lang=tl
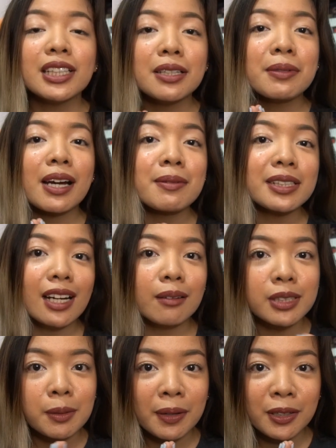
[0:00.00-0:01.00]
Muli, maraming
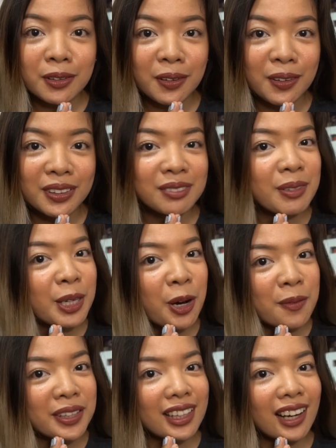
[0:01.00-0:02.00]
salamat sa panonood.
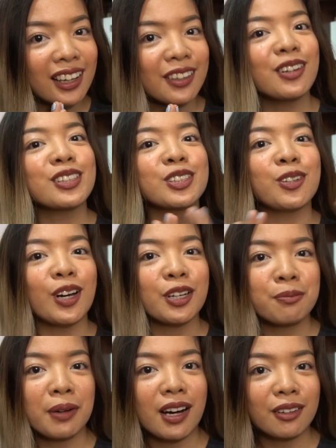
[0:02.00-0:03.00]
Mag-comment lang kayo. Gusto
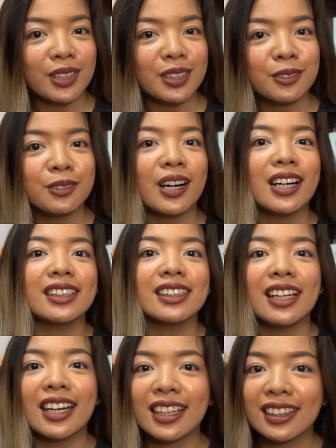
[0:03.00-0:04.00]
kayong
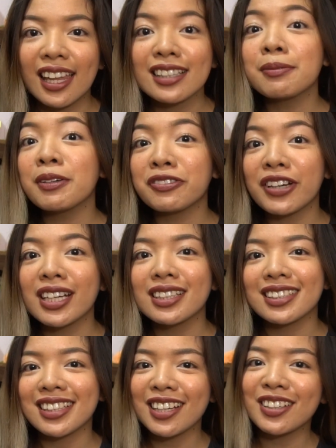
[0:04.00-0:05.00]
makakwentuhan. And let's be
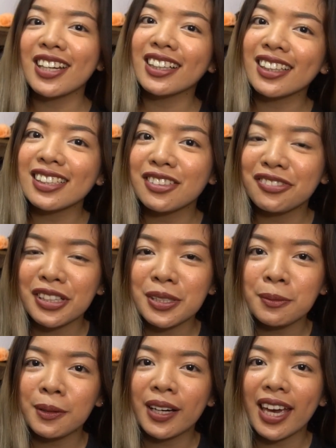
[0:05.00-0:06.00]
friends. Stay connected sa
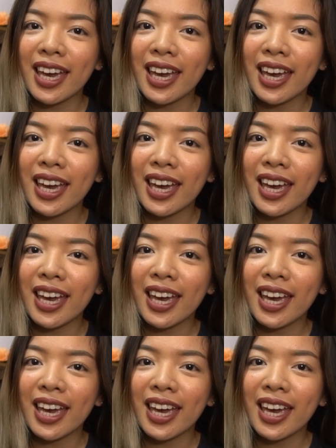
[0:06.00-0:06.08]
Facebook